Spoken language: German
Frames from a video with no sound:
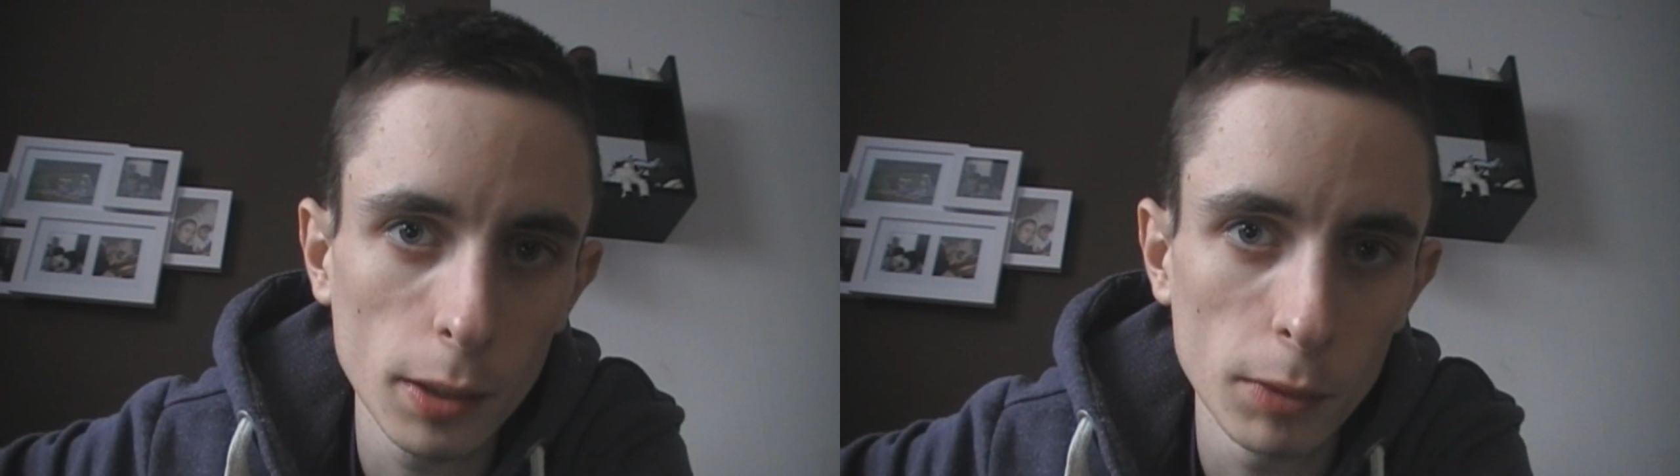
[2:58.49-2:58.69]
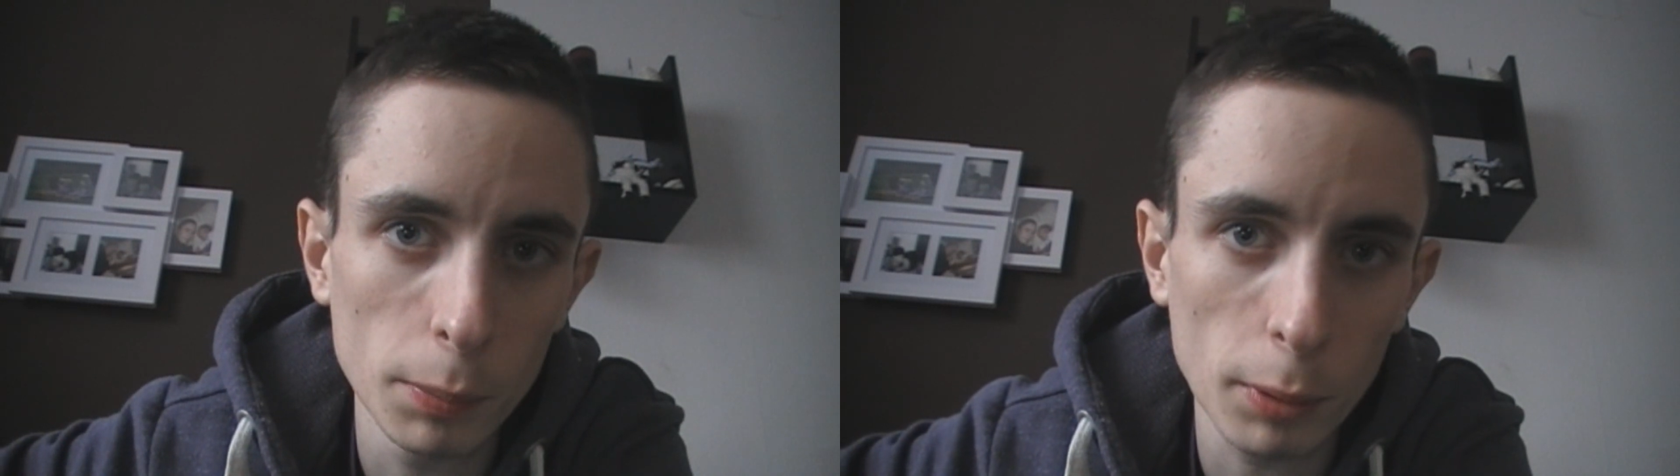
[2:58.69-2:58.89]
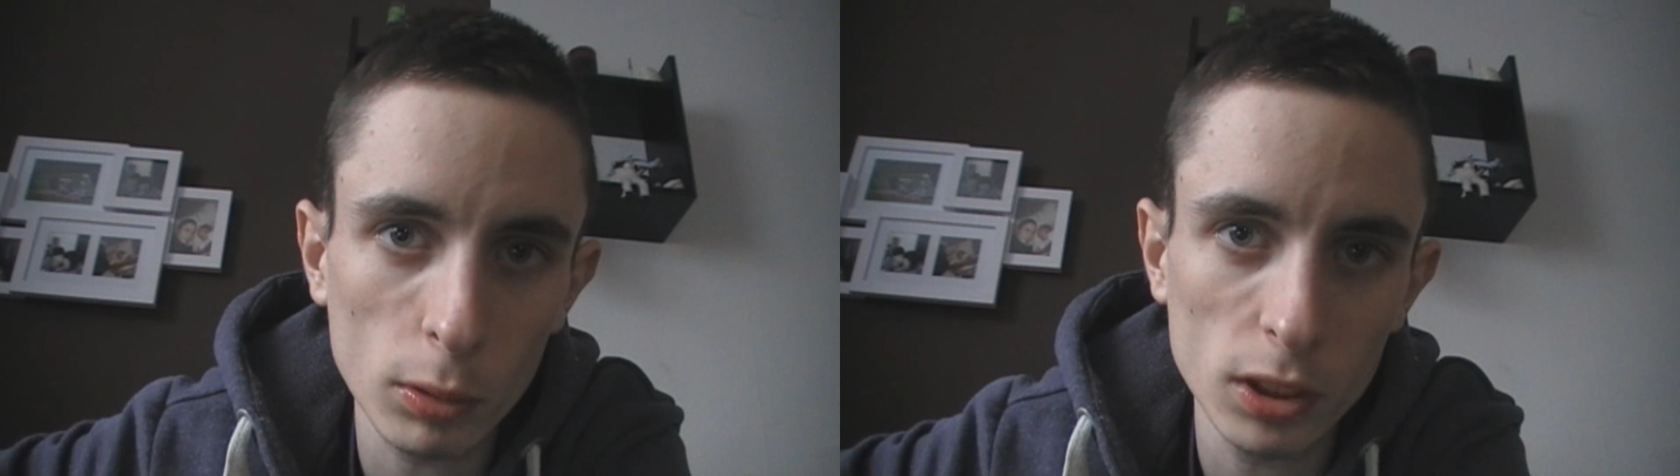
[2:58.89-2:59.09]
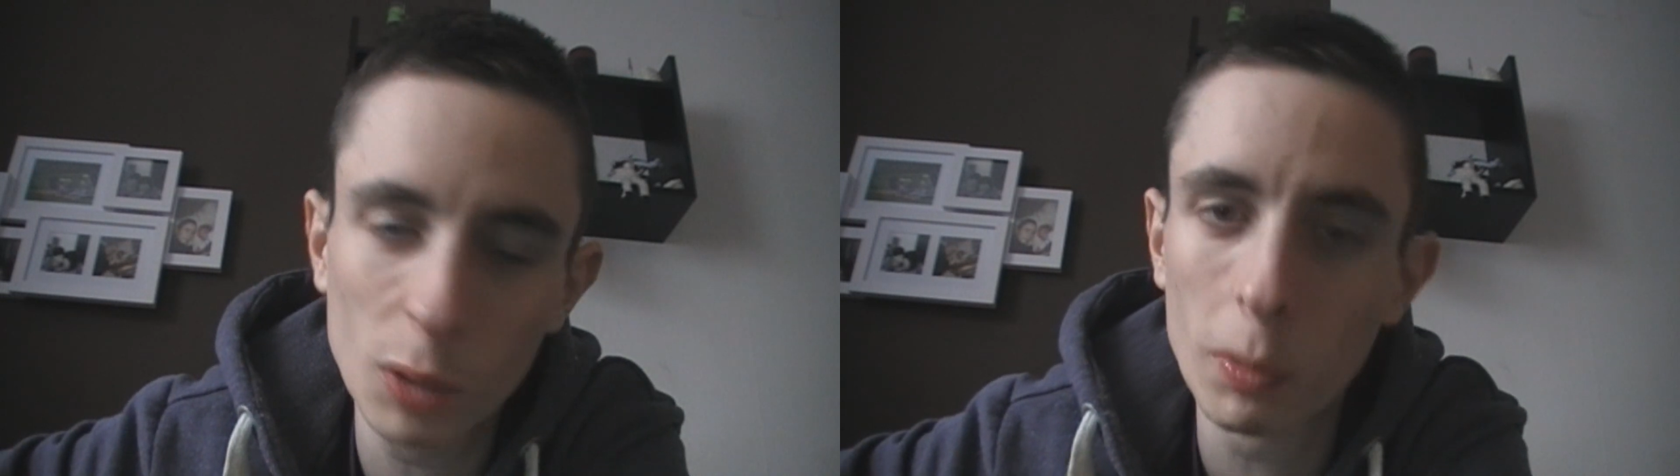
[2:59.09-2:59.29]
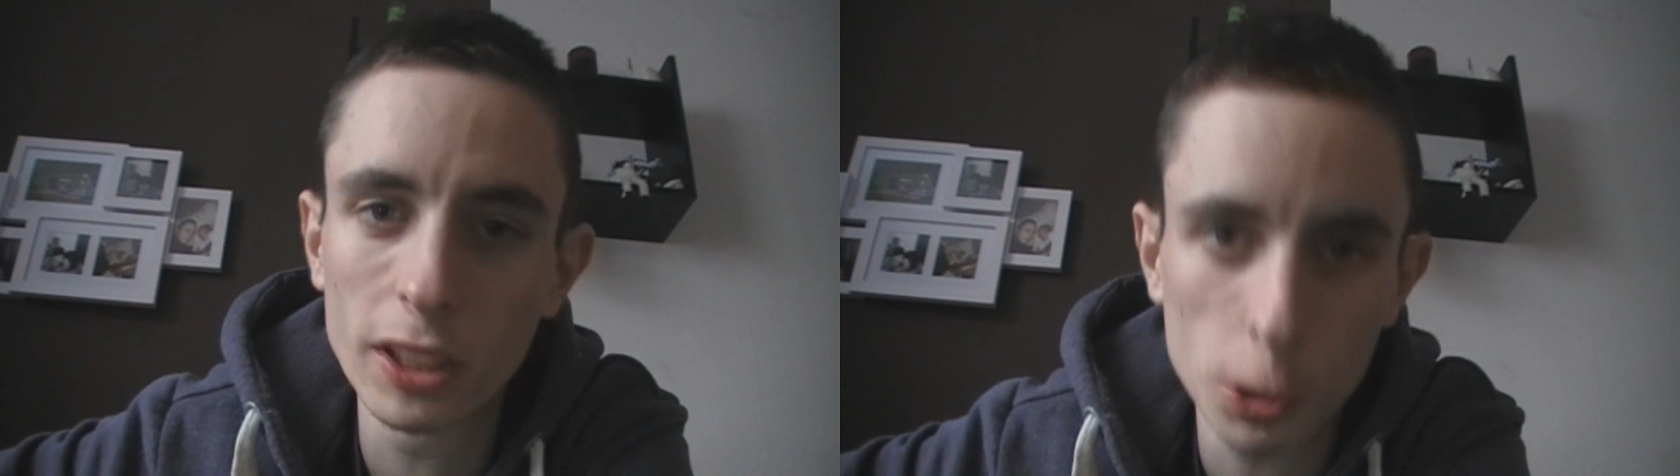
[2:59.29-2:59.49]
Ähm, ihr braucht
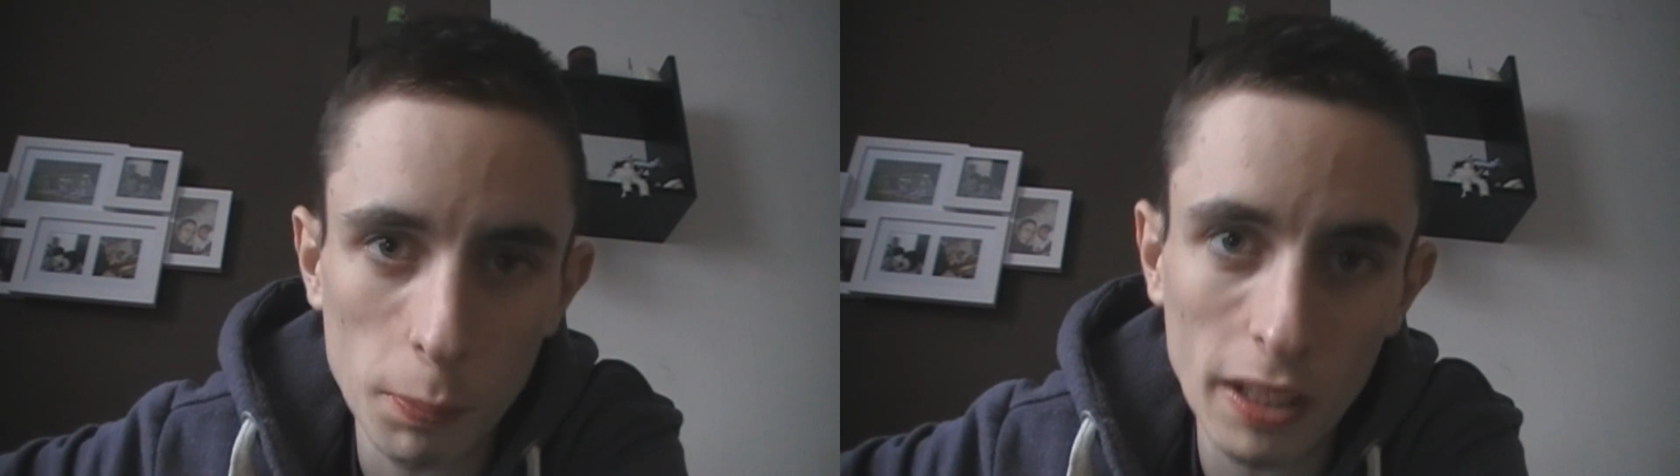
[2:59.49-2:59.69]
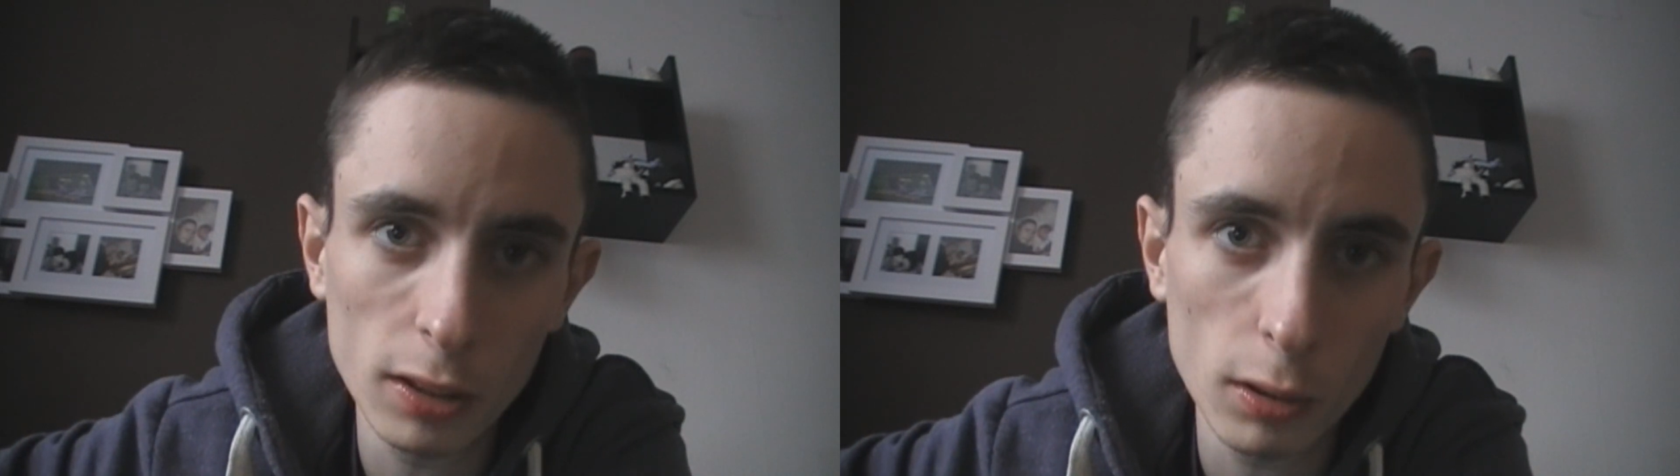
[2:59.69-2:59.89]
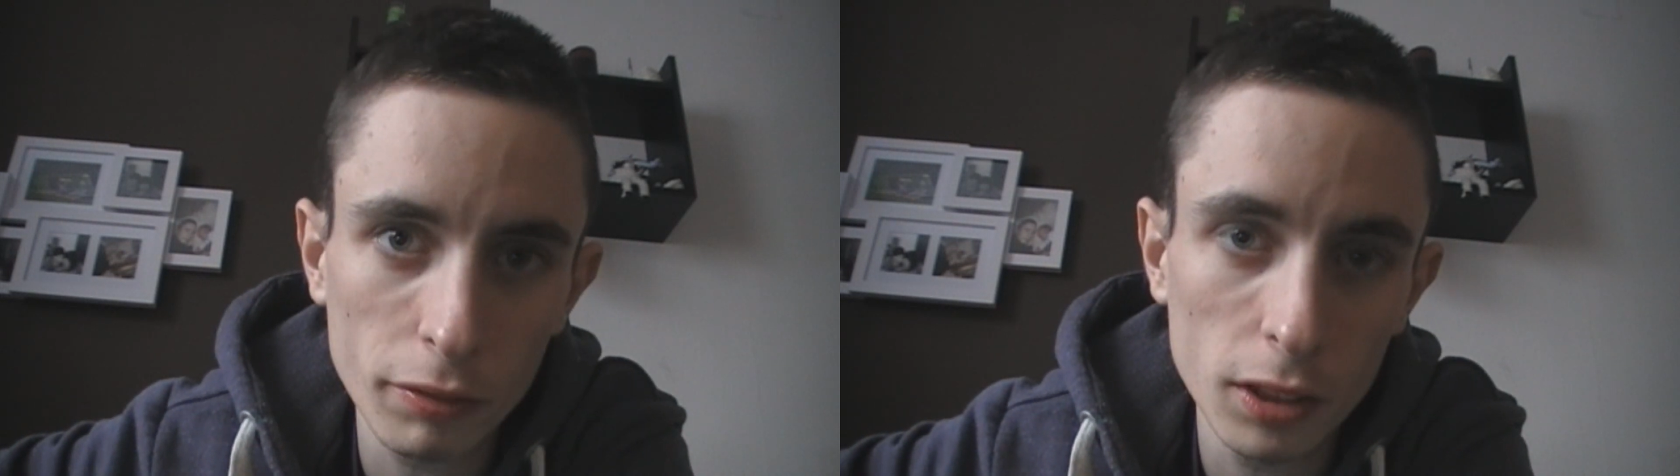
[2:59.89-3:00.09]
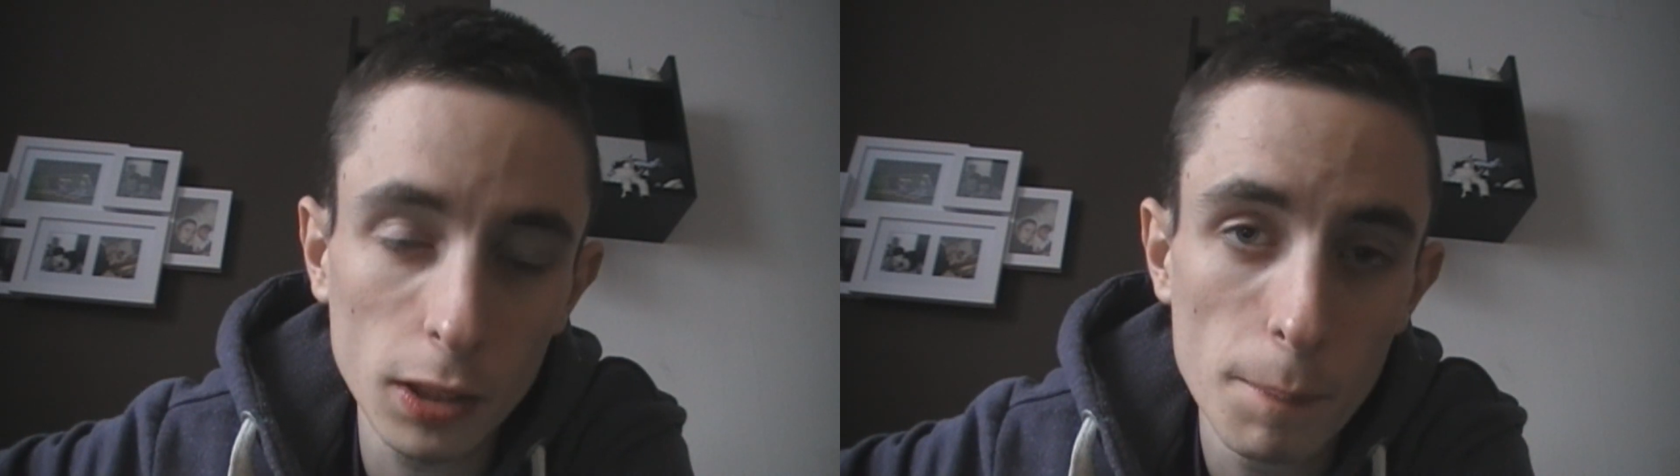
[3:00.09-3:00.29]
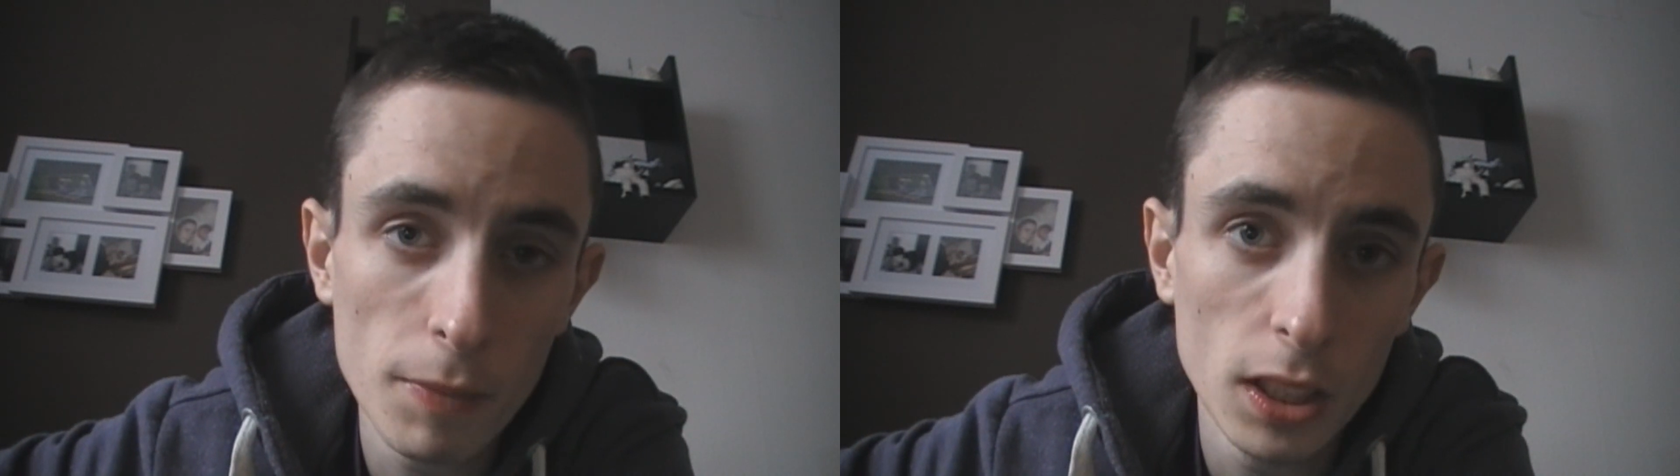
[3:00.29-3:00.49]
nicht mal die Spangen öffnen.